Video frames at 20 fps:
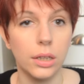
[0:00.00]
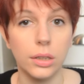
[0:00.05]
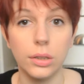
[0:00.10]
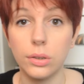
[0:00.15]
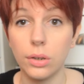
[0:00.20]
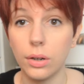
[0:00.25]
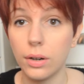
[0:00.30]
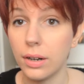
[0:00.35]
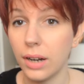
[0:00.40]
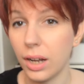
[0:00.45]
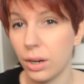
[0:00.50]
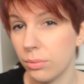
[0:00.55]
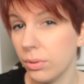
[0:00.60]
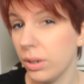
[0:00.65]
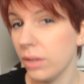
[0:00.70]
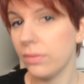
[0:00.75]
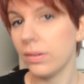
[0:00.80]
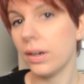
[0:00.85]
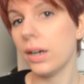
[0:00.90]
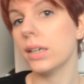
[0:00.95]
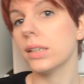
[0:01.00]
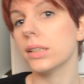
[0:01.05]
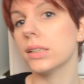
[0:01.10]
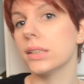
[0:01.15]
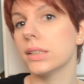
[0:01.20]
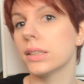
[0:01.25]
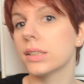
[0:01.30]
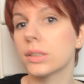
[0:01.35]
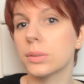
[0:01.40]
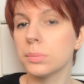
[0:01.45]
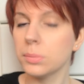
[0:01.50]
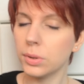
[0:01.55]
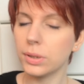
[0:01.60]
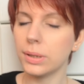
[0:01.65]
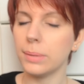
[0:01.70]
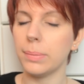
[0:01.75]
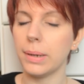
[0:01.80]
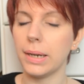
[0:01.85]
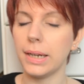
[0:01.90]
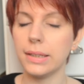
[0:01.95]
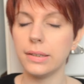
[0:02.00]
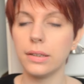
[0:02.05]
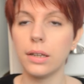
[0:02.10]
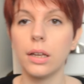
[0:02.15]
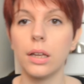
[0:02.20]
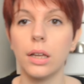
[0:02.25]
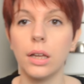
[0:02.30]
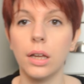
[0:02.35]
donc la Olevald Smoky Palette,